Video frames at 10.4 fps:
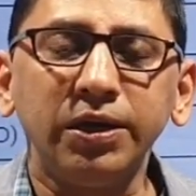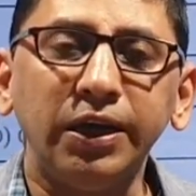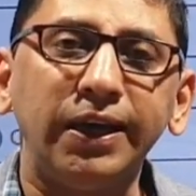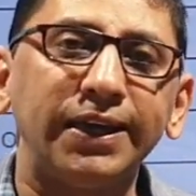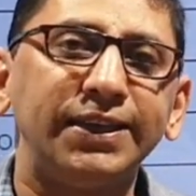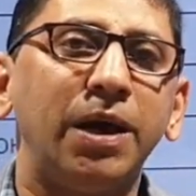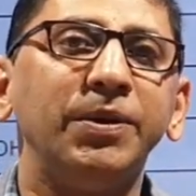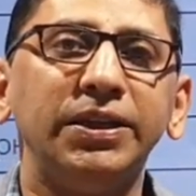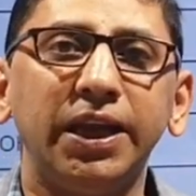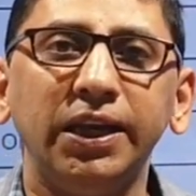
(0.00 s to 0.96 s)
कि कैसे
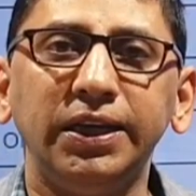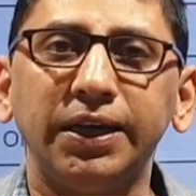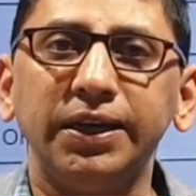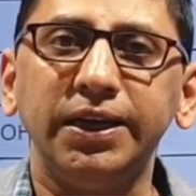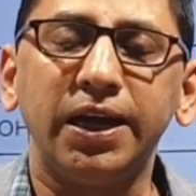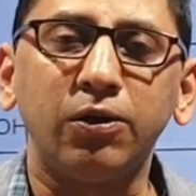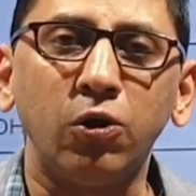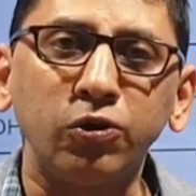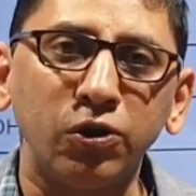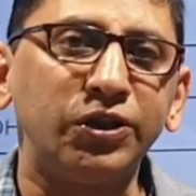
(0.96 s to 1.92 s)
आपने तैयारी करनी है
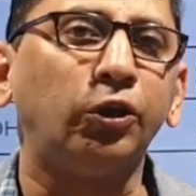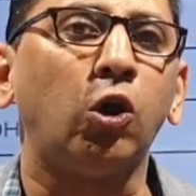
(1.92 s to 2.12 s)
कौन कौन से